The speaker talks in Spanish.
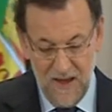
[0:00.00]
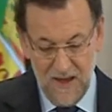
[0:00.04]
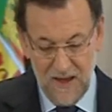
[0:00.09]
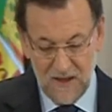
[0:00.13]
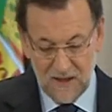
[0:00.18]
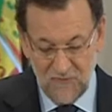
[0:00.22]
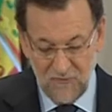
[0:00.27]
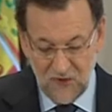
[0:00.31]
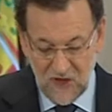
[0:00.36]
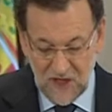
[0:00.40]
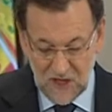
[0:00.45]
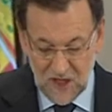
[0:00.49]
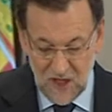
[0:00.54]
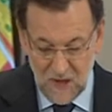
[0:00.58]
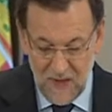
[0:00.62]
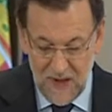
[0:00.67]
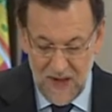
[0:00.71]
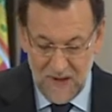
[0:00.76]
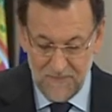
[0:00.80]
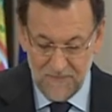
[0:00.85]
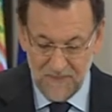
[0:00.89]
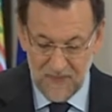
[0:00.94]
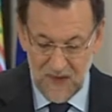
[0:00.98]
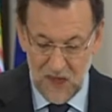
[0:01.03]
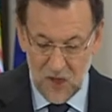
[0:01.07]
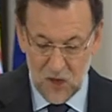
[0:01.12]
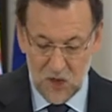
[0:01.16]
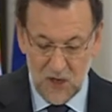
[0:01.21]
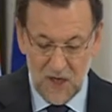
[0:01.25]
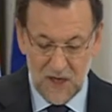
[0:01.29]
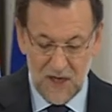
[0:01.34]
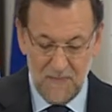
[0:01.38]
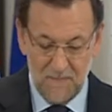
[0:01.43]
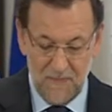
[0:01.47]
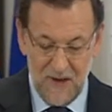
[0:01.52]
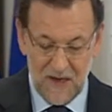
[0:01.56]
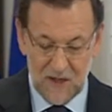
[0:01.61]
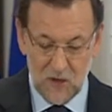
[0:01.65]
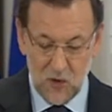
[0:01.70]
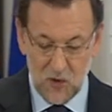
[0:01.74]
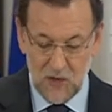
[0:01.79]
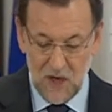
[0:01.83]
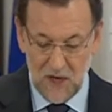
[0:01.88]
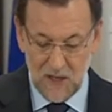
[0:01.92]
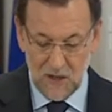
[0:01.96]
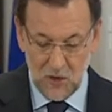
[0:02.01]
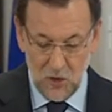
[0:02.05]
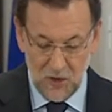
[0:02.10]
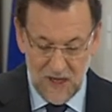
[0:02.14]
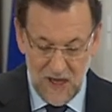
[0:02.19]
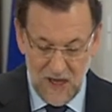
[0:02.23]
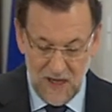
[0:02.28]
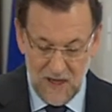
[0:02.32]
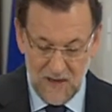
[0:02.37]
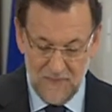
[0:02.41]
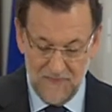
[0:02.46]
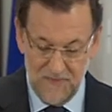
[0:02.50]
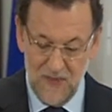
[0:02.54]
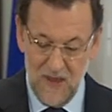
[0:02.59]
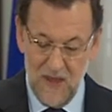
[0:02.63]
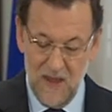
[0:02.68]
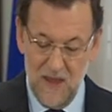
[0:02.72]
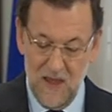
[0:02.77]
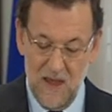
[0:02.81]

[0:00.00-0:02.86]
En definitiva, este gran pacto territorial